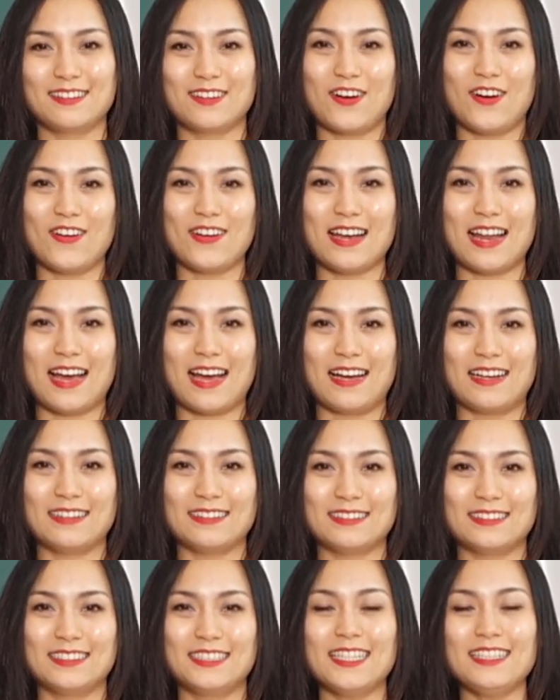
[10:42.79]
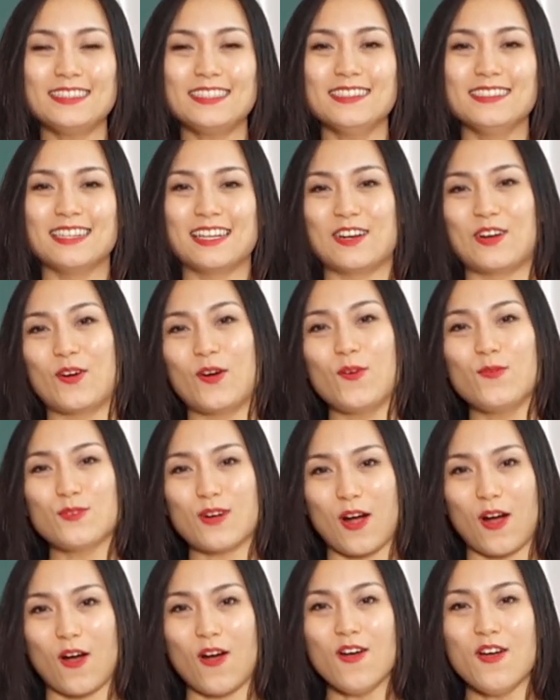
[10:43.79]
gọi là sinh tử là nó không
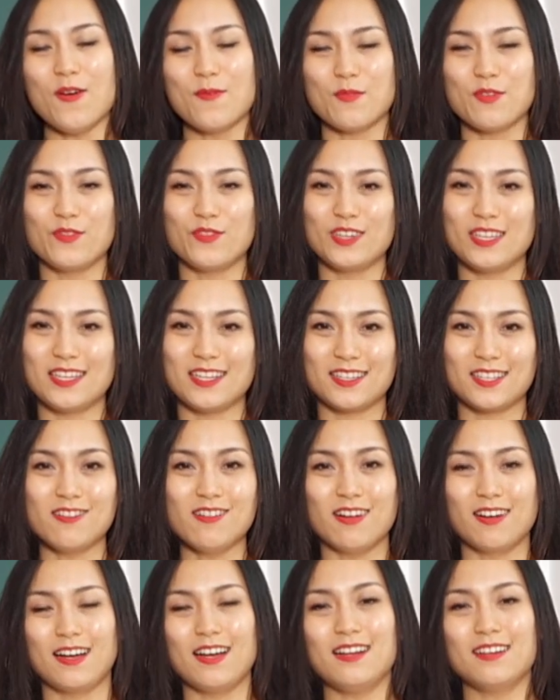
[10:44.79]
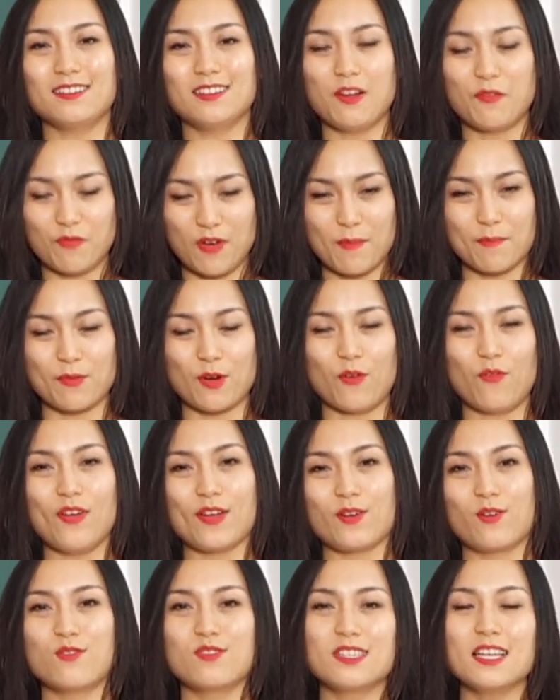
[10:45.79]
có bởi vì thường á thực phẩm nó phải
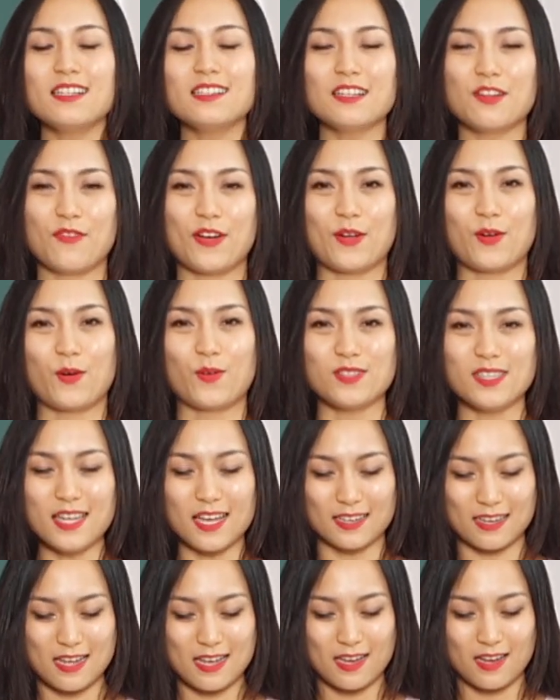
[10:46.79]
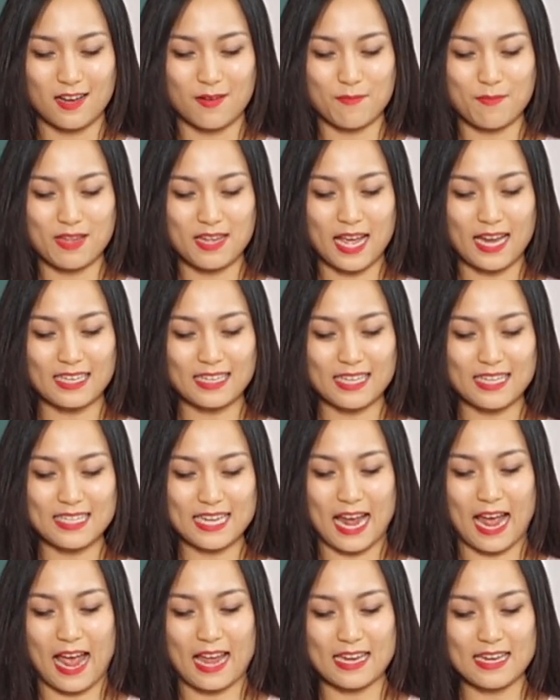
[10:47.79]
có sinh thì phải có diệt à, mình ăn cái
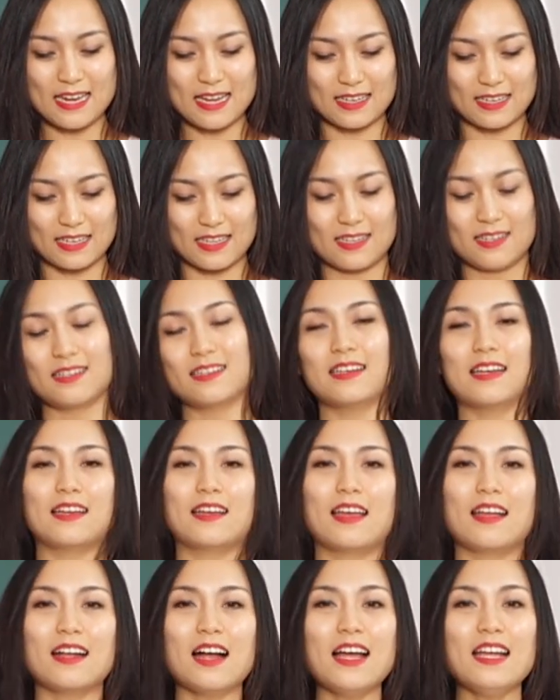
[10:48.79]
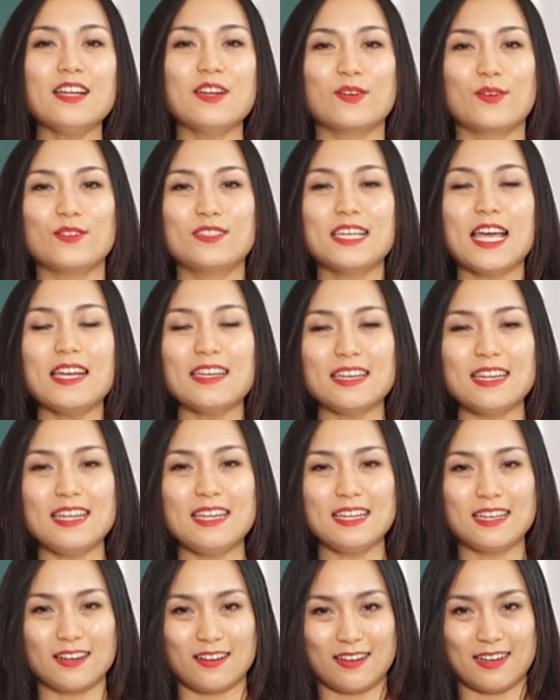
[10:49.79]
trái là cái cái cái cây này nó chết
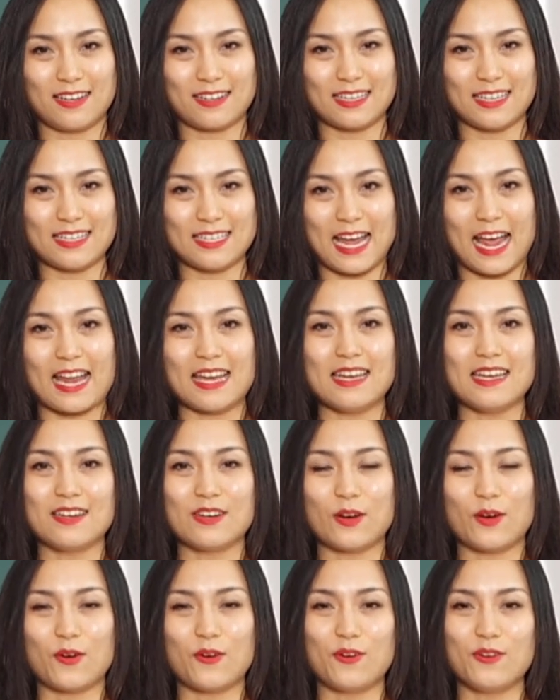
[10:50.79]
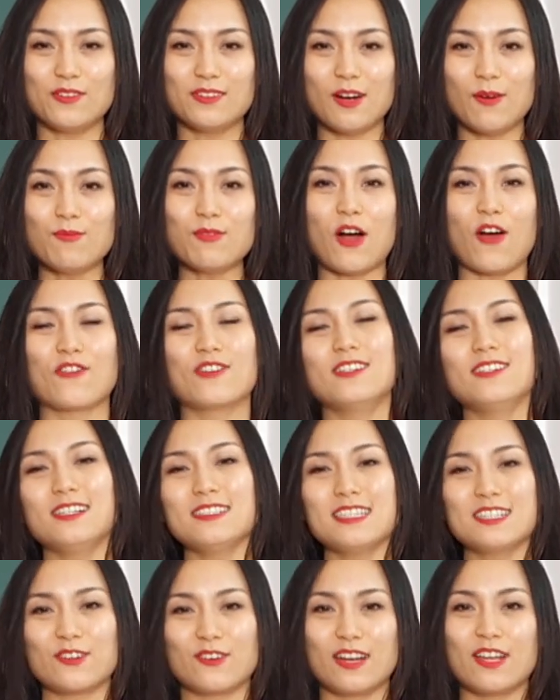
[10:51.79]
đi gọi là cái trái này nó không còn nữa
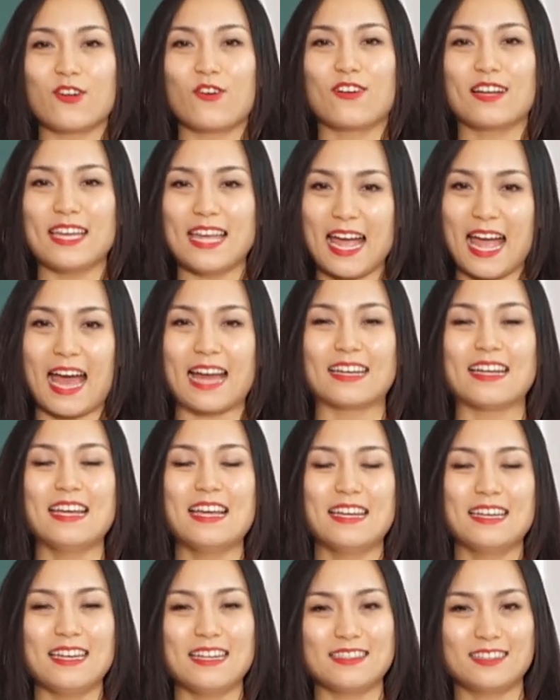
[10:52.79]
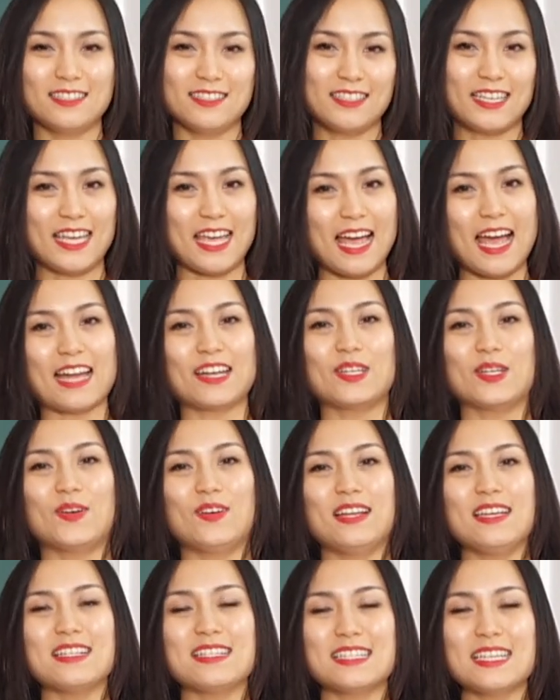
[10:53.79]
nhưng nó lại có cái hạt để từ cái hạt nó
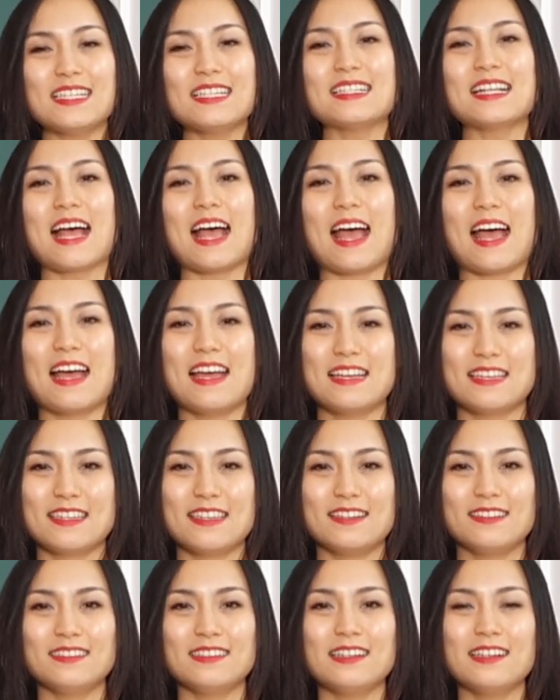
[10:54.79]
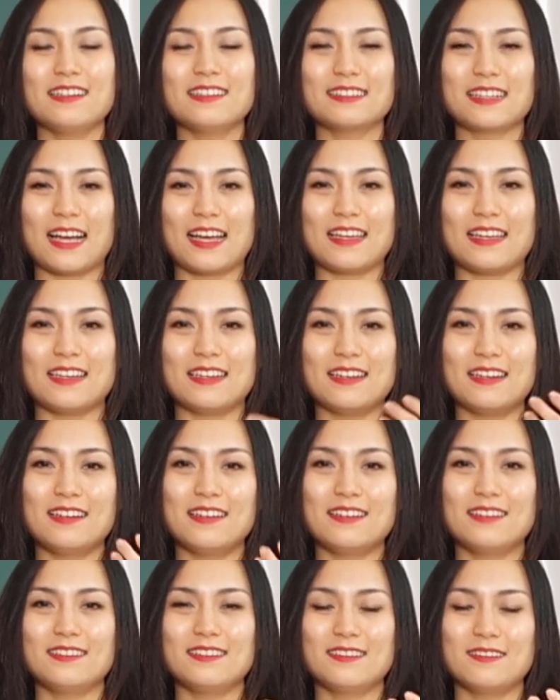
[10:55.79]
lại sinh ra những ờ, cái
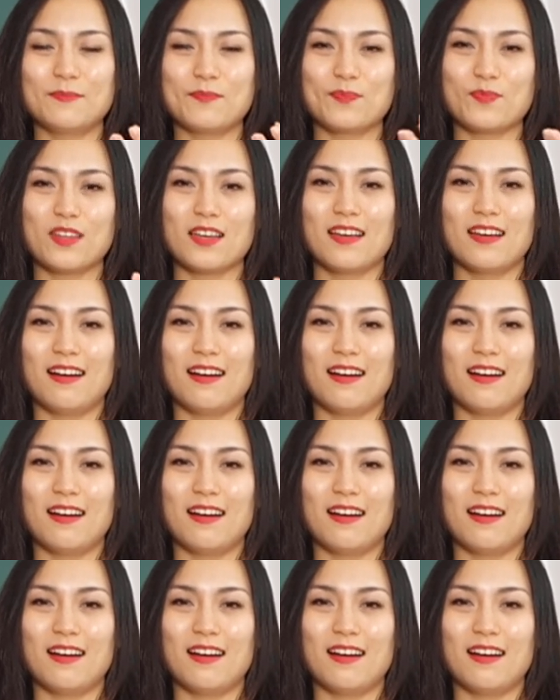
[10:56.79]
uh,